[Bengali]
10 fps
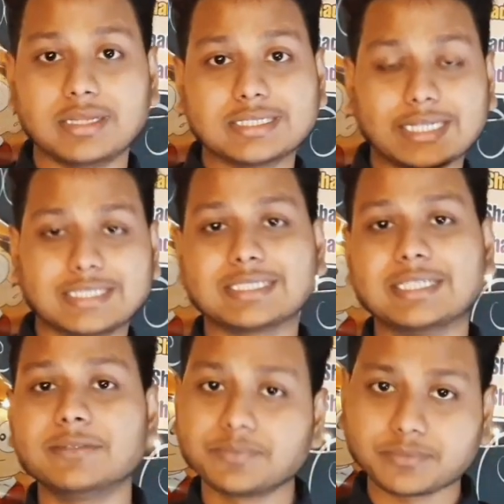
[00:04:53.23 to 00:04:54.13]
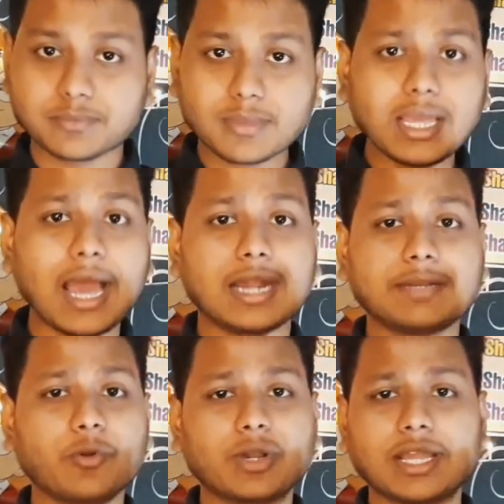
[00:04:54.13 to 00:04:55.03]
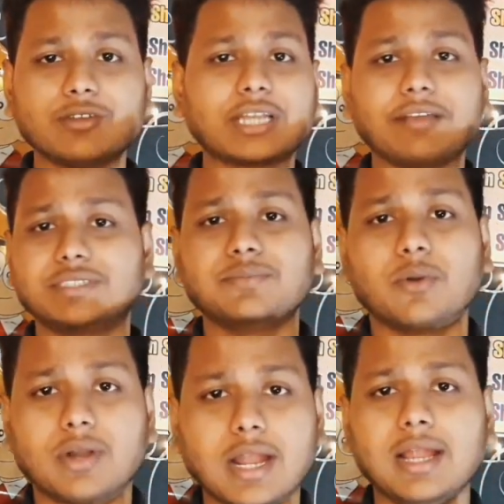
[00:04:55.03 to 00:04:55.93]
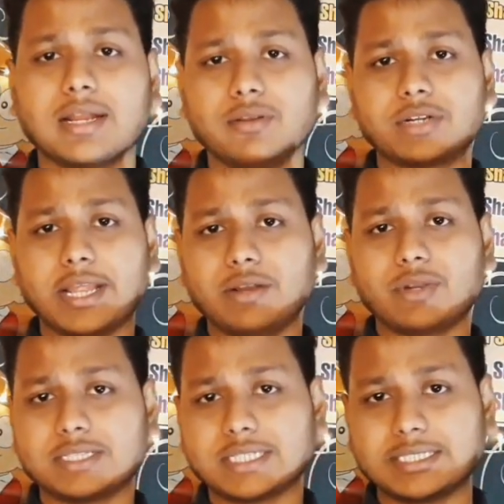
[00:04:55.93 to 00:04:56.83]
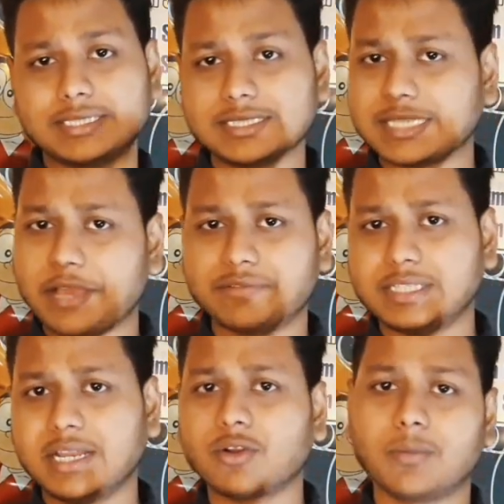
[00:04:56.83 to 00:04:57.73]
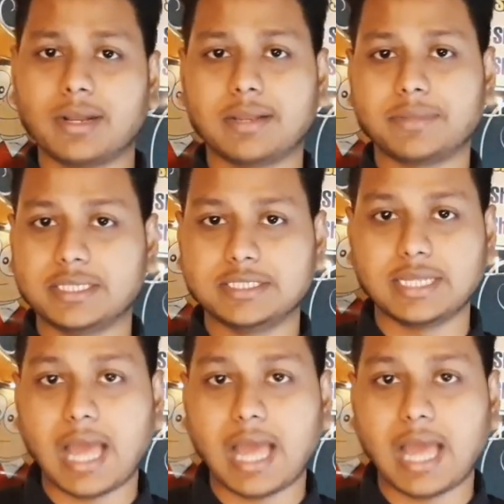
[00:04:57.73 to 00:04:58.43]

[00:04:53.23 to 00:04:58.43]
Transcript: চার্জার আছে আর পোর্টটা কিন্তু টাইপ সি পোর্ট না এটা হলো টেন ওয়াটের চার্জার দিচ্ছে টাইপ সি না নর্মাল আমাদের যে